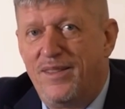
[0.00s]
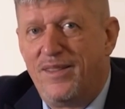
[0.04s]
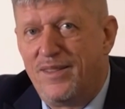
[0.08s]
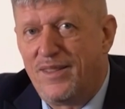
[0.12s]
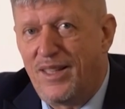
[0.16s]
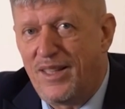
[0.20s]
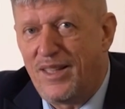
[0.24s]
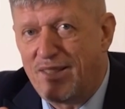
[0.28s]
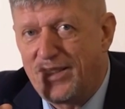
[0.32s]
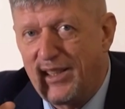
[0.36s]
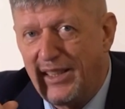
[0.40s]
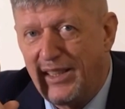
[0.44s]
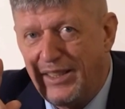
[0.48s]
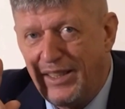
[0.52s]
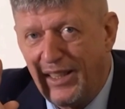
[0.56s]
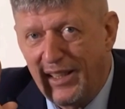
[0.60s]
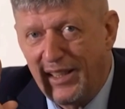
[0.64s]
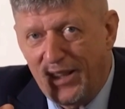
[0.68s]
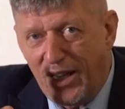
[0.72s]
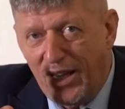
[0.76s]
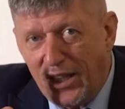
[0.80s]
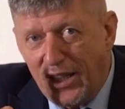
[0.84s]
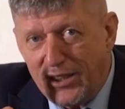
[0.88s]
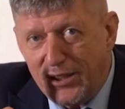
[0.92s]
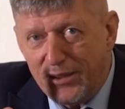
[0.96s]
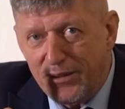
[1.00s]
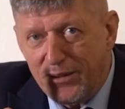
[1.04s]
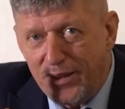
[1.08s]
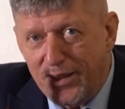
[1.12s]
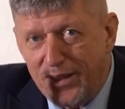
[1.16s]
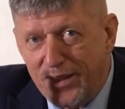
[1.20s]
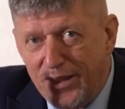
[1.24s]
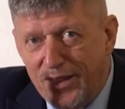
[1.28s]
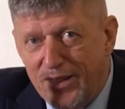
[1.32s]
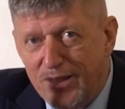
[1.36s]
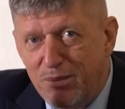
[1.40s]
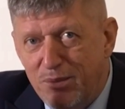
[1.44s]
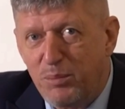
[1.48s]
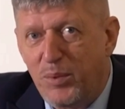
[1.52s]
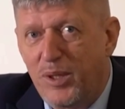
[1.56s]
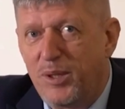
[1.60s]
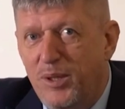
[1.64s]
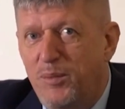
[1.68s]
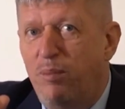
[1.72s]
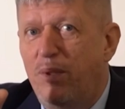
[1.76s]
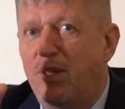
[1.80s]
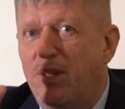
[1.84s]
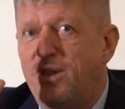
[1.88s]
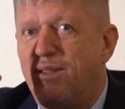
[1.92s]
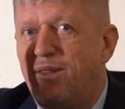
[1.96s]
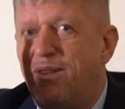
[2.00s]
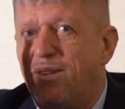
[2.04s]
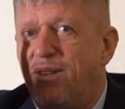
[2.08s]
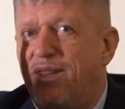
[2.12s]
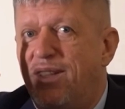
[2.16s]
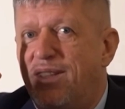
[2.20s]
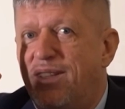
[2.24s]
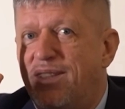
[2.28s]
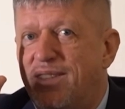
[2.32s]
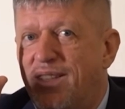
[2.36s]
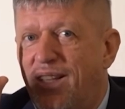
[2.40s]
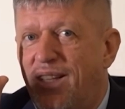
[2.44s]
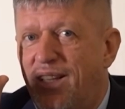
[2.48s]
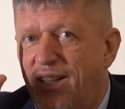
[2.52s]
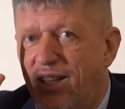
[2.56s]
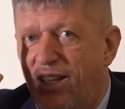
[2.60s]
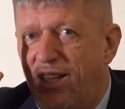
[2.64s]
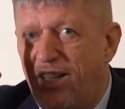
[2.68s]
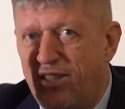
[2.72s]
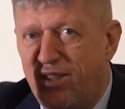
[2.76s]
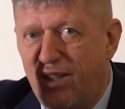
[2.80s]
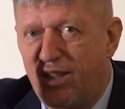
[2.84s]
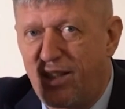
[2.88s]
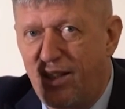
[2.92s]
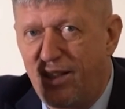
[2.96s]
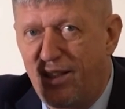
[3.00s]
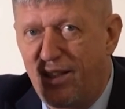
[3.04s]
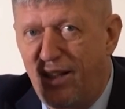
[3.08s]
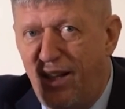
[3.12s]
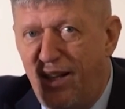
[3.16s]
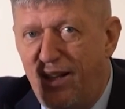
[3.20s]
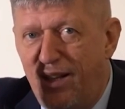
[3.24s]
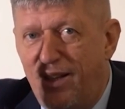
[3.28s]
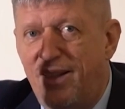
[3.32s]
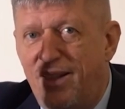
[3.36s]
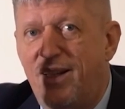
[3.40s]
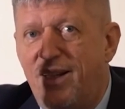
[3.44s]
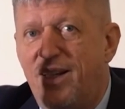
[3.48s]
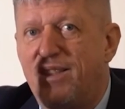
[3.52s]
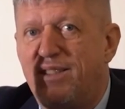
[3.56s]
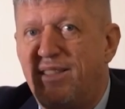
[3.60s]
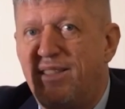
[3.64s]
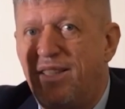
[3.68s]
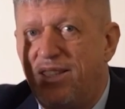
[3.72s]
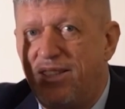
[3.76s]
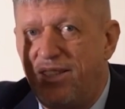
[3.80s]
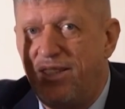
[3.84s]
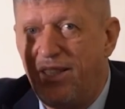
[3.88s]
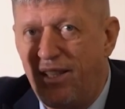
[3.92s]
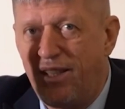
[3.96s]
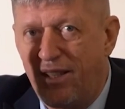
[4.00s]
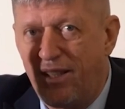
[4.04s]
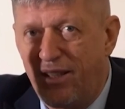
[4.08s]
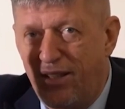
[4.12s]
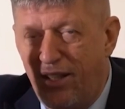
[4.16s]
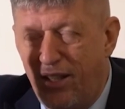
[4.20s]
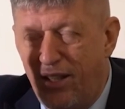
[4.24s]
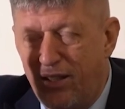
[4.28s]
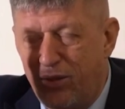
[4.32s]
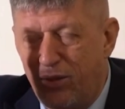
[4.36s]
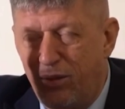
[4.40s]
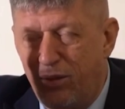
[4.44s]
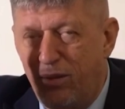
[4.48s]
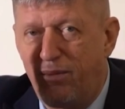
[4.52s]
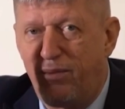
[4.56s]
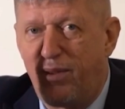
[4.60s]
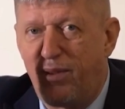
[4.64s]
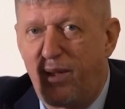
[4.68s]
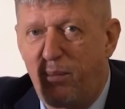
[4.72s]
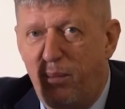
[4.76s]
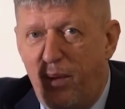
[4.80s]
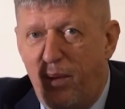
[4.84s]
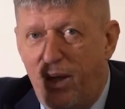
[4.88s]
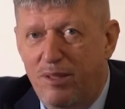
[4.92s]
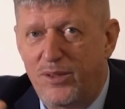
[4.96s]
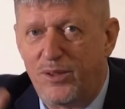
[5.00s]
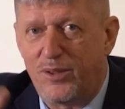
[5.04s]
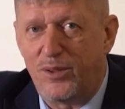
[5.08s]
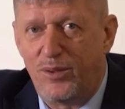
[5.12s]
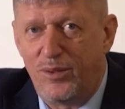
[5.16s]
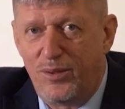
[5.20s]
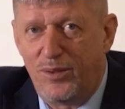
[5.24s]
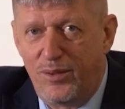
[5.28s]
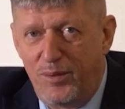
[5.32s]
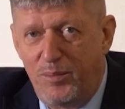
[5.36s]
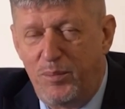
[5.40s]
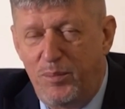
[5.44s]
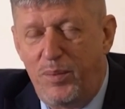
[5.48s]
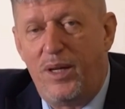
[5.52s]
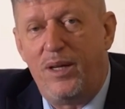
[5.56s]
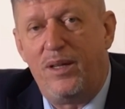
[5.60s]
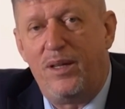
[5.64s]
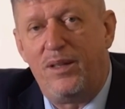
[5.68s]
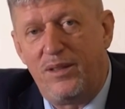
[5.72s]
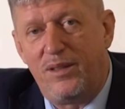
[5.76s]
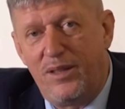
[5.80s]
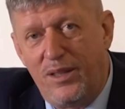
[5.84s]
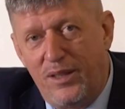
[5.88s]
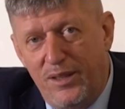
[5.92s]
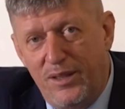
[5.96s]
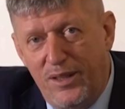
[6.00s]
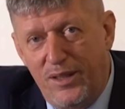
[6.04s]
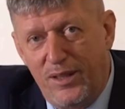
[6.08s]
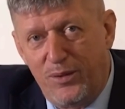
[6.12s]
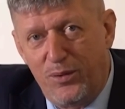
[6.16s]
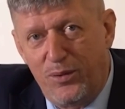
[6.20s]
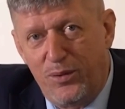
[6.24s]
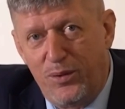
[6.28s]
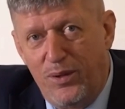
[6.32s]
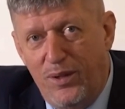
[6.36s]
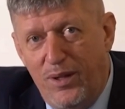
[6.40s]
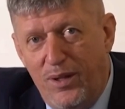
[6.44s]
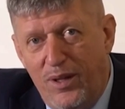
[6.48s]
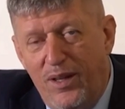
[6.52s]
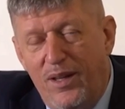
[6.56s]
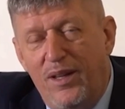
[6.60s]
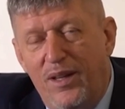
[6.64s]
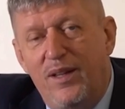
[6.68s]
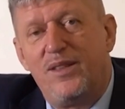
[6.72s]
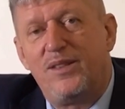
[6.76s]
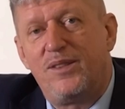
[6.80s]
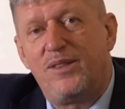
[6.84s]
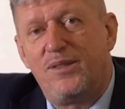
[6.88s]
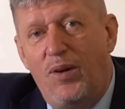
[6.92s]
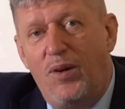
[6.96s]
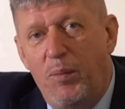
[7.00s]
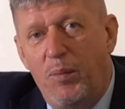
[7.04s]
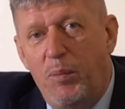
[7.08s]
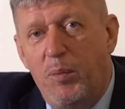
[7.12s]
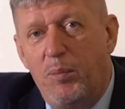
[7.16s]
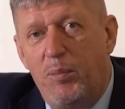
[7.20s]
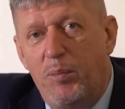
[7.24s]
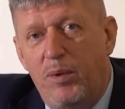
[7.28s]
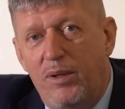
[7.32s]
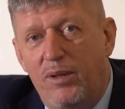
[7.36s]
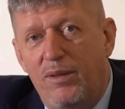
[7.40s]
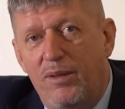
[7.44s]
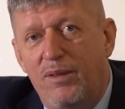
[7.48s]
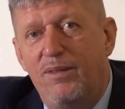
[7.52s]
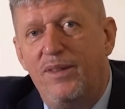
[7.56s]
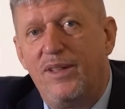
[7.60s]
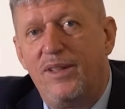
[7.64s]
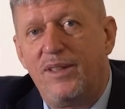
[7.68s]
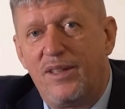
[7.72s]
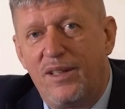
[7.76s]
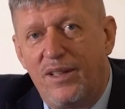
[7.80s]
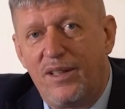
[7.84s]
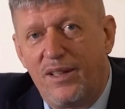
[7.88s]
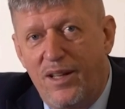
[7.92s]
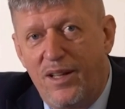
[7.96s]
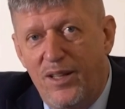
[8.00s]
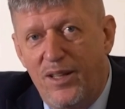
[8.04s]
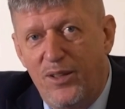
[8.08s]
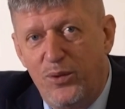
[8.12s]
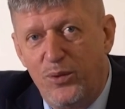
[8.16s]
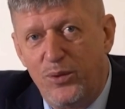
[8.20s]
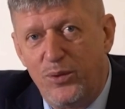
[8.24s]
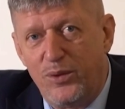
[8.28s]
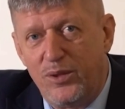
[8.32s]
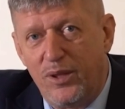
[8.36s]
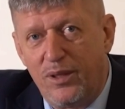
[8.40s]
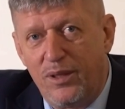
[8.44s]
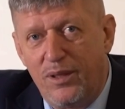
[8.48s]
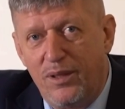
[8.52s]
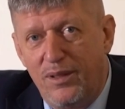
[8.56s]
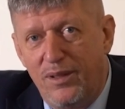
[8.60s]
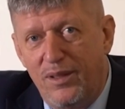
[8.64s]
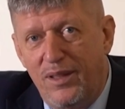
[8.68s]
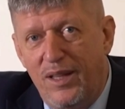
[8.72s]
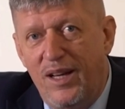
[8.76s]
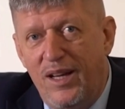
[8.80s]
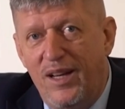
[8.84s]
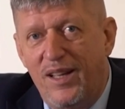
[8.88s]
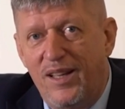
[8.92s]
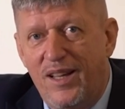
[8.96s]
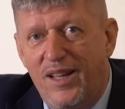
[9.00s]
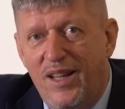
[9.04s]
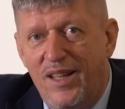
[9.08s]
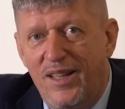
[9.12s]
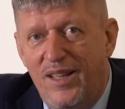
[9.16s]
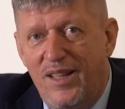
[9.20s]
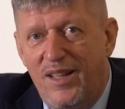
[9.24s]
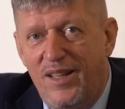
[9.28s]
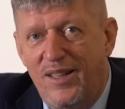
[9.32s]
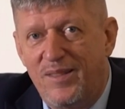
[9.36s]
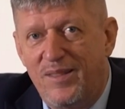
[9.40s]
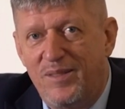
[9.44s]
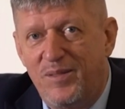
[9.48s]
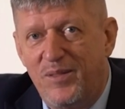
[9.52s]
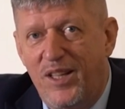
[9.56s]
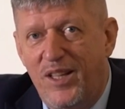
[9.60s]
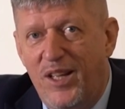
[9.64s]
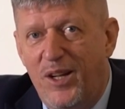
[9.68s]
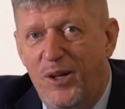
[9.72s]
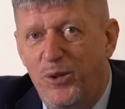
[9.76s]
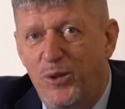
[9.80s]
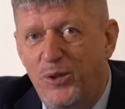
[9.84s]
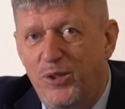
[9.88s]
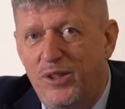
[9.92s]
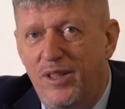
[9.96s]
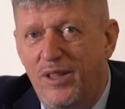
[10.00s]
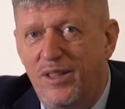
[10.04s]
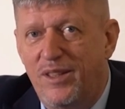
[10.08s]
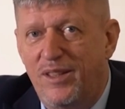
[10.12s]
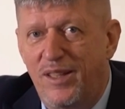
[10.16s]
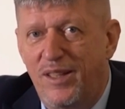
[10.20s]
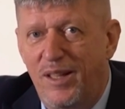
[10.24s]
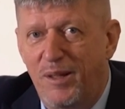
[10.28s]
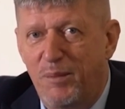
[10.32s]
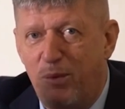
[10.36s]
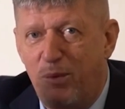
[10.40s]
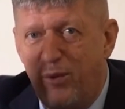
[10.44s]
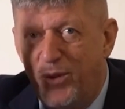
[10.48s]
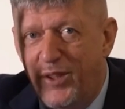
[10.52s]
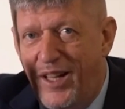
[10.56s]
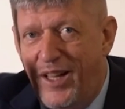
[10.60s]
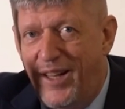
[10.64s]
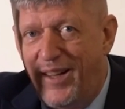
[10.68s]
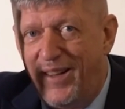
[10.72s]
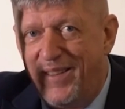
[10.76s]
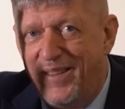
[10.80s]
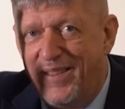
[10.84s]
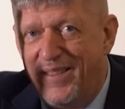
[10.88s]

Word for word: Сосредотачивайтесь, подписывайтесь на наш канал, разносите нашу информацию по интернету. С вами был Виктор Катющик, телеканал «Научный трибунал».